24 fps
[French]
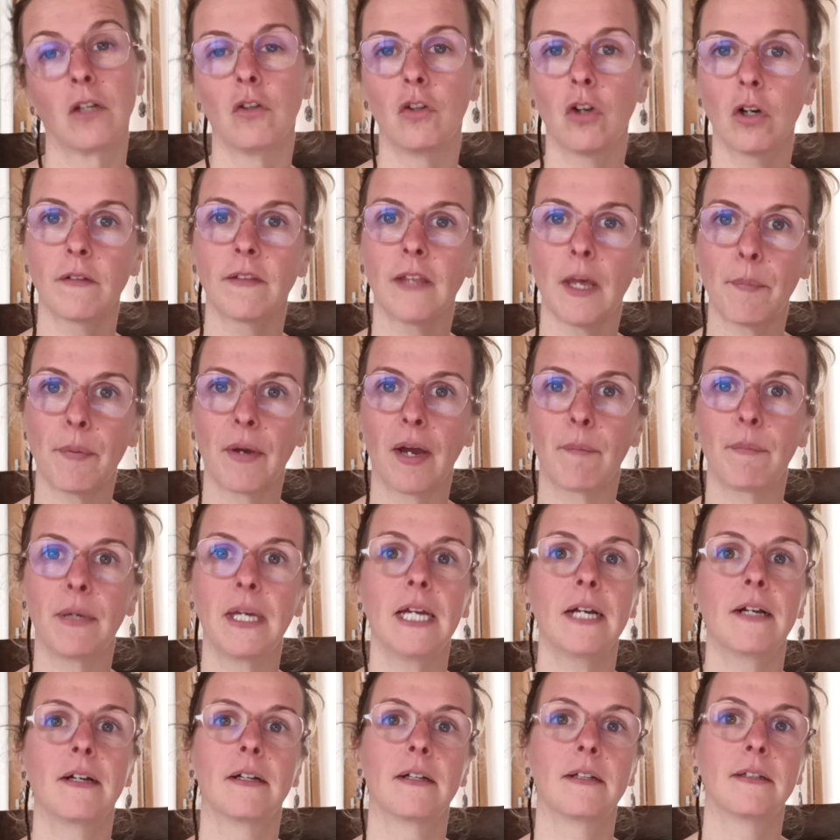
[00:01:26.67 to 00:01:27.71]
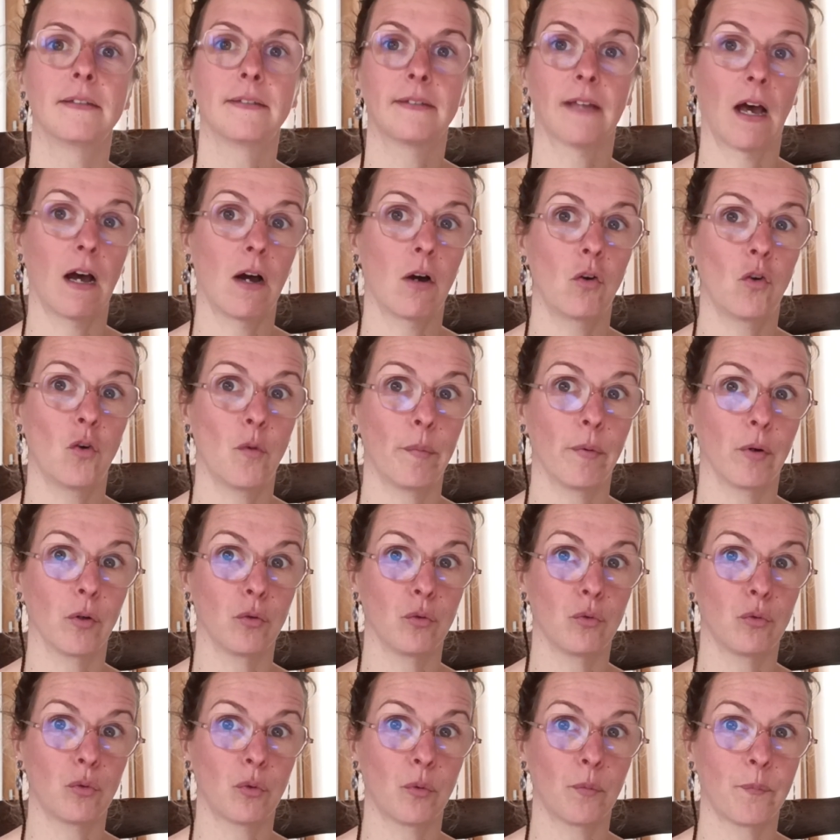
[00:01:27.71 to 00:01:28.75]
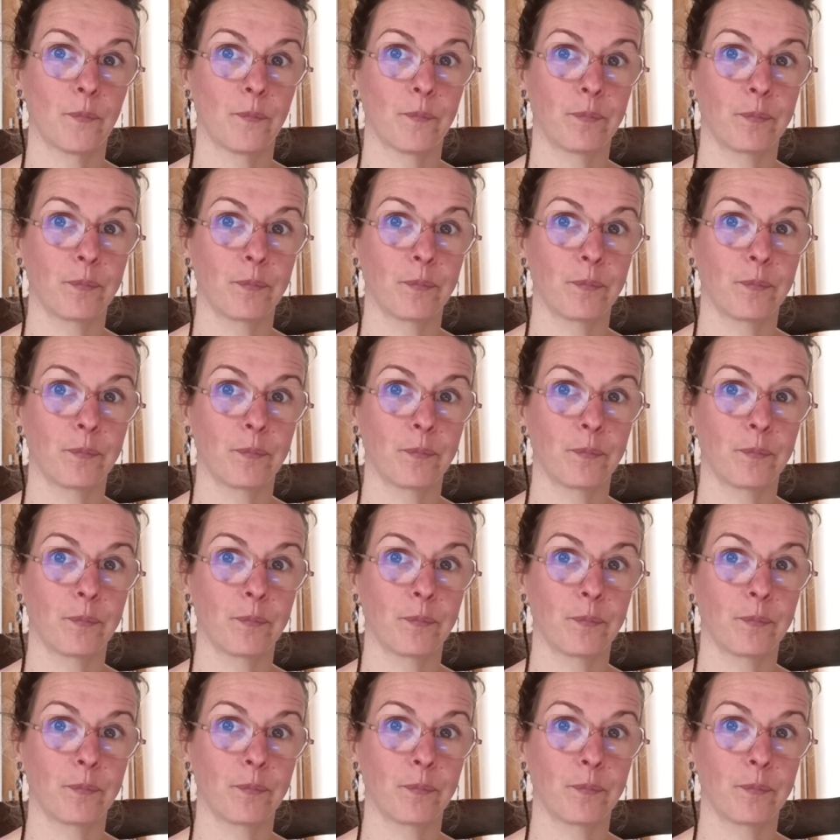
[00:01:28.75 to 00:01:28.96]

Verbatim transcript: Donc ça permet ça, le pendu.